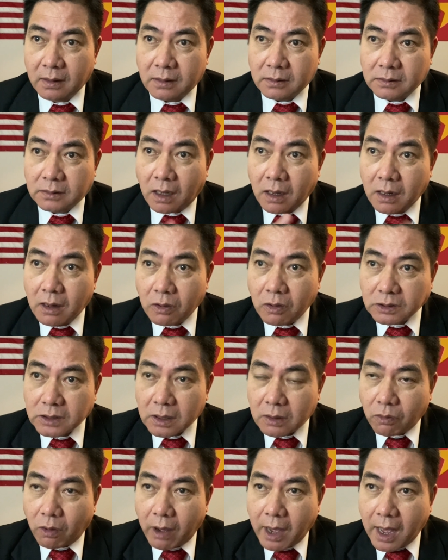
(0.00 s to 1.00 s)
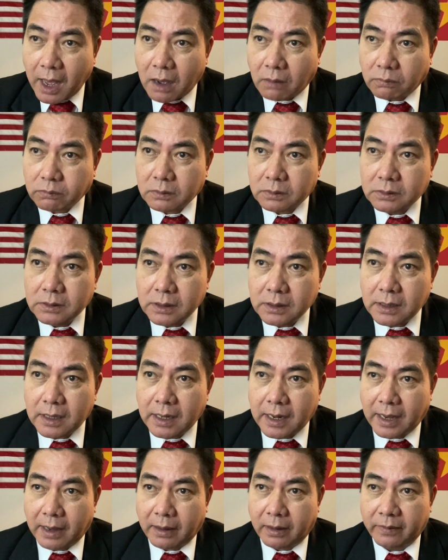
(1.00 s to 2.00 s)
Thử chất hóa học như
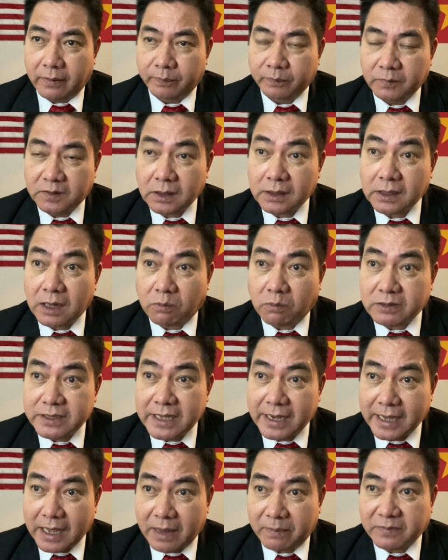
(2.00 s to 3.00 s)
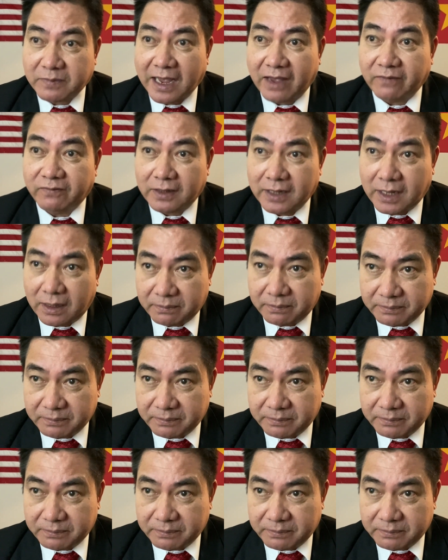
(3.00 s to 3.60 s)
là chất độc da cam tại Việt Nam.